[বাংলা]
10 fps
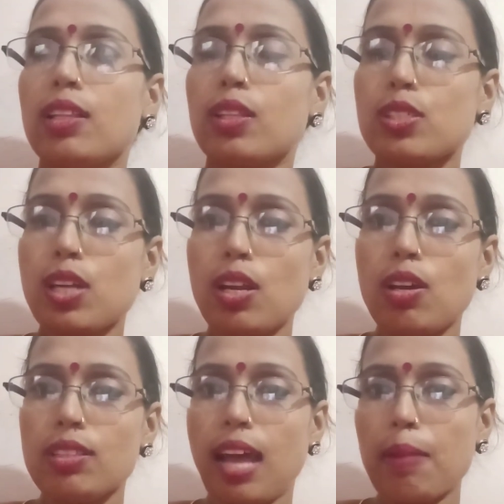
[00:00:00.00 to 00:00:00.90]
তো চলো
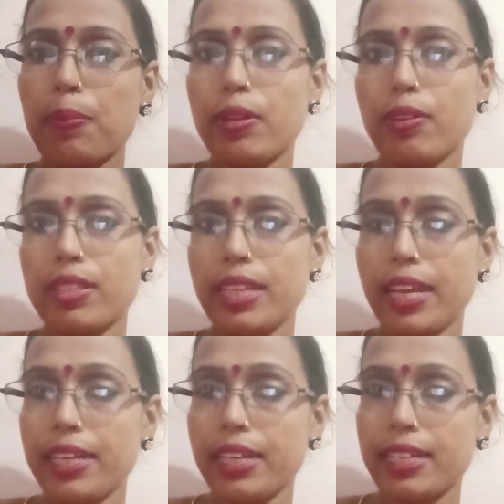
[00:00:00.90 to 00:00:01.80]
তারপরে ওখান থেকে
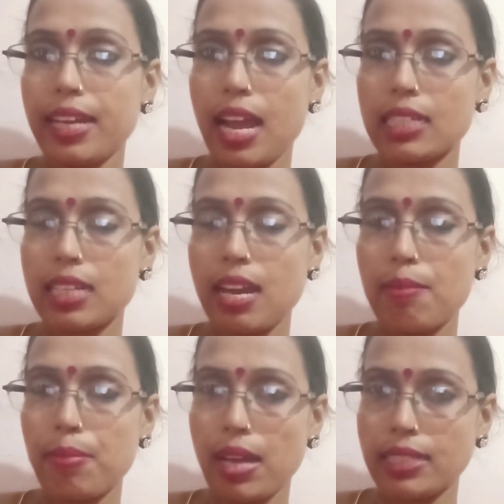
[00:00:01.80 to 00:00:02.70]
হেঁটে হেঁটে আসলাম
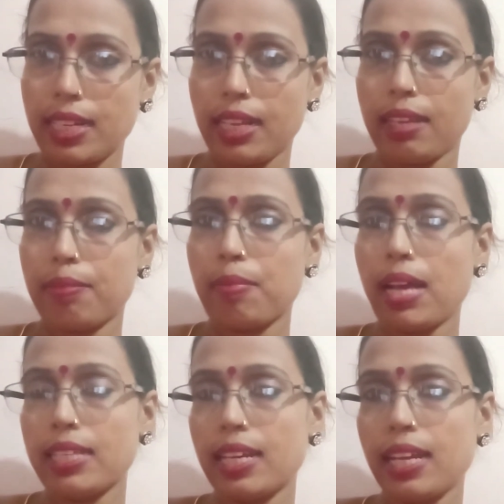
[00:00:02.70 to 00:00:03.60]
বাজারে
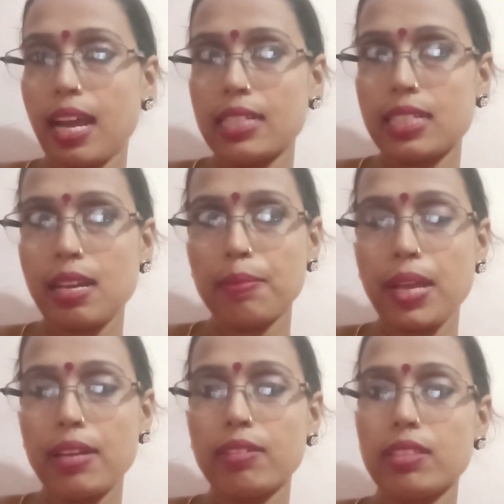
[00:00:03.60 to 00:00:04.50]
বাজারে আসলাম
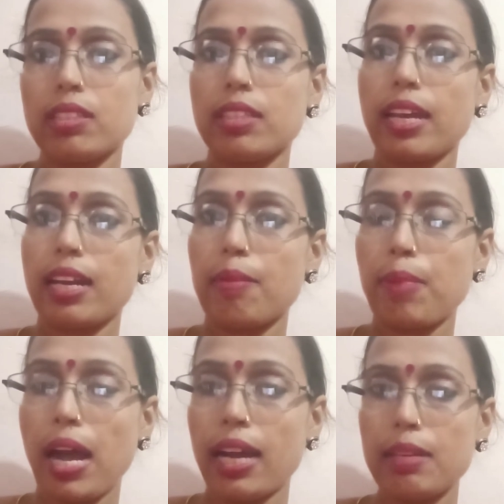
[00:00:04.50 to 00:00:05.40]
কেন দেখলাম
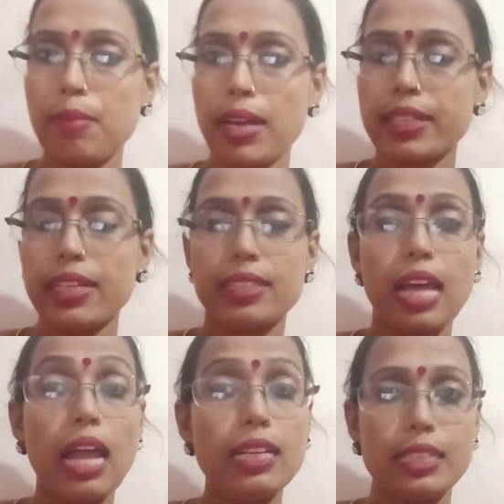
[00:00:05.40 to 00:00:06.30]
বাঙালি মার্কেট
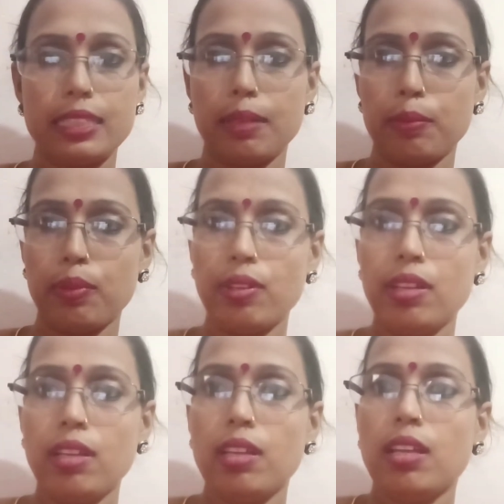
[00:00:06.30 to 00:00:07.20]
তাল নিয়ে যাব।
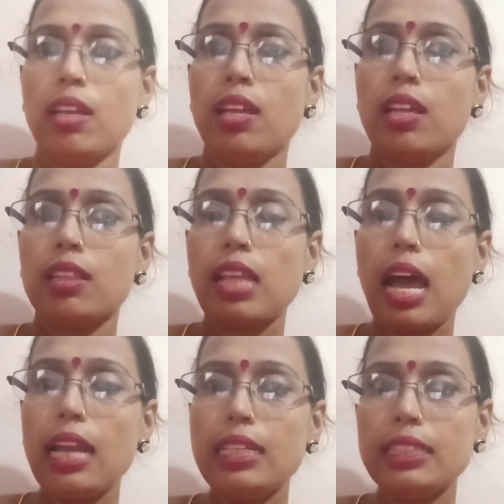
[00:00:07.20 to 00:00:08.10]

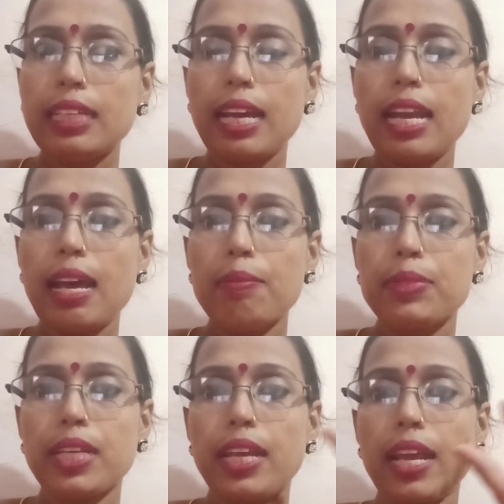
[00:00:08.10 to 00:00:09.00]
তাল নিতে গেলাম
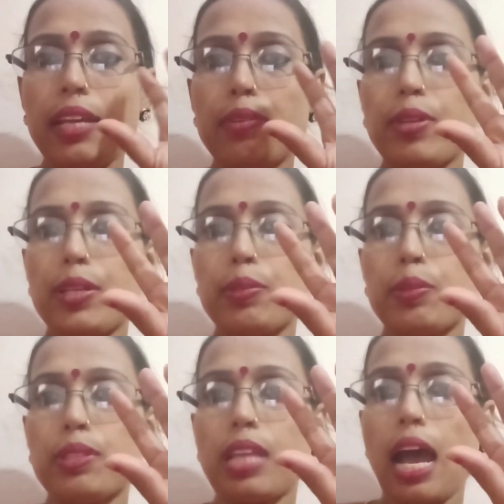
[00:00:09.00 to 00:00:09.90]
সেই এইটুকু
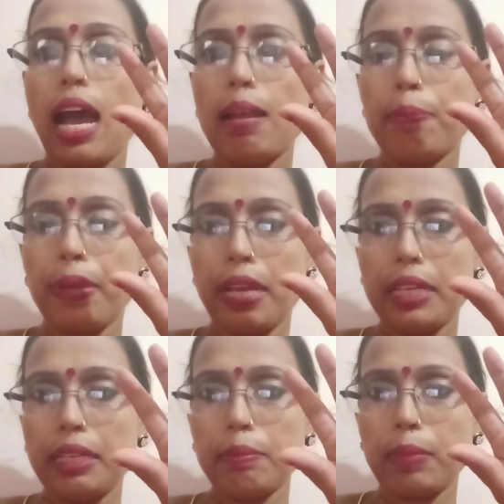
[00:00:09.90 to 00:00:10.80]
এইটুকু তাল ফেট
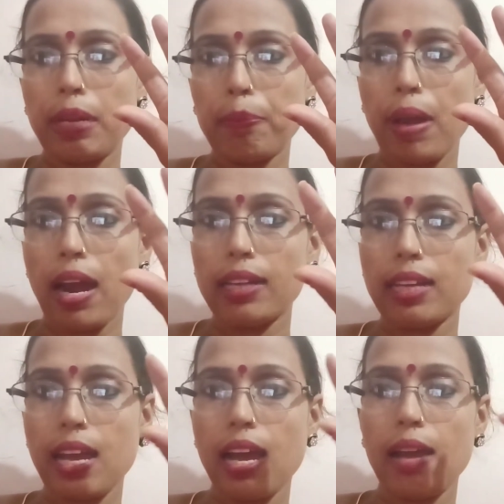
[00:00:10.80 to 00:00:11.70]
মানে
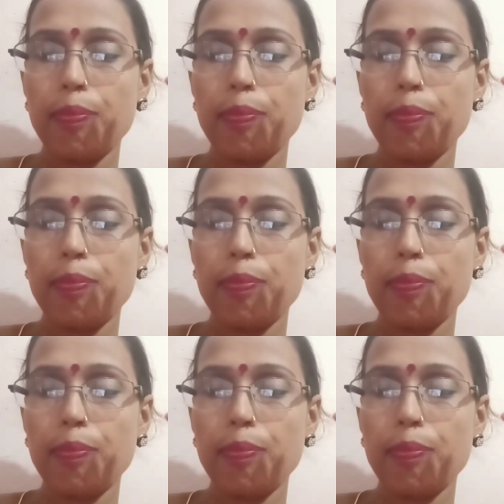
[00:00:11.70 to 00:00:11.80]
ফাটা